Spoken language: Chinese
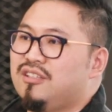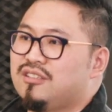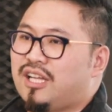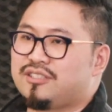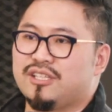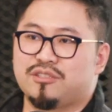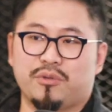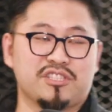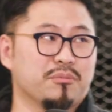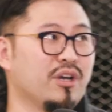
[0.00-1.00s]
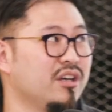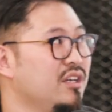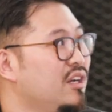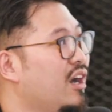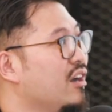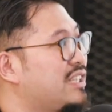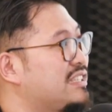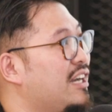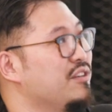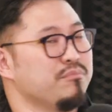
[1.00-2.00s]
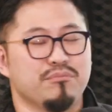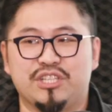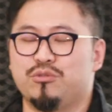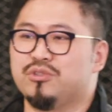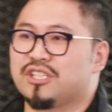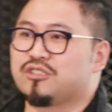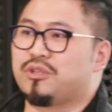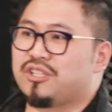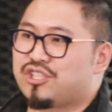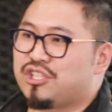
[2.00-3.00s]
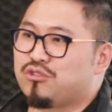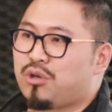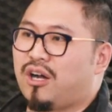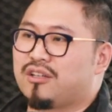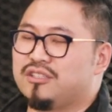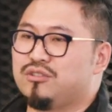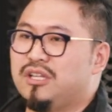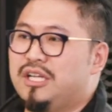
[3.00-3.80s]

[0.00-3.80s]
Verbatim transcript: 那这也是为什么呃大家很迷于这个所谓的新创，跟